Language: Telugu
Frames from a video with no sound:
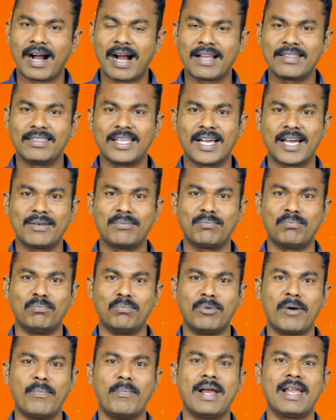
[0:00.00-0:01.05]
ఆదాన్
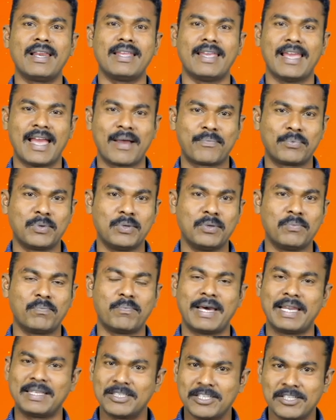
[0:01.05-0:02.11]
మొబైల్ యాప్ను
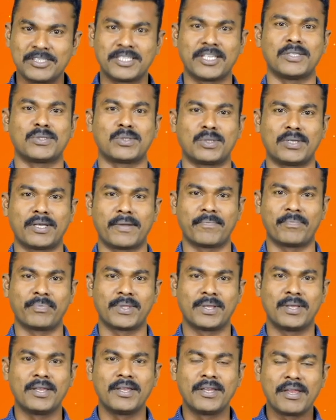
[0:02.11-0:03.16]
పరిచయం చేస్తున్నాం
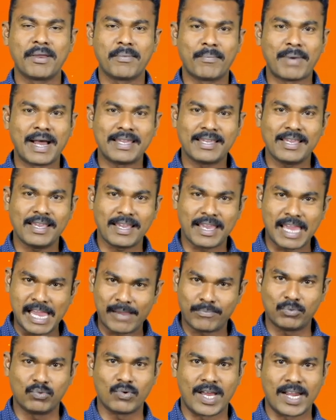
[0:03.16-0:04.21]
మా ఈ
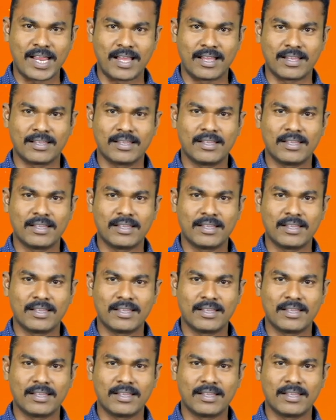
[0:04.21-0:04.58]
యాప్ ద్వారా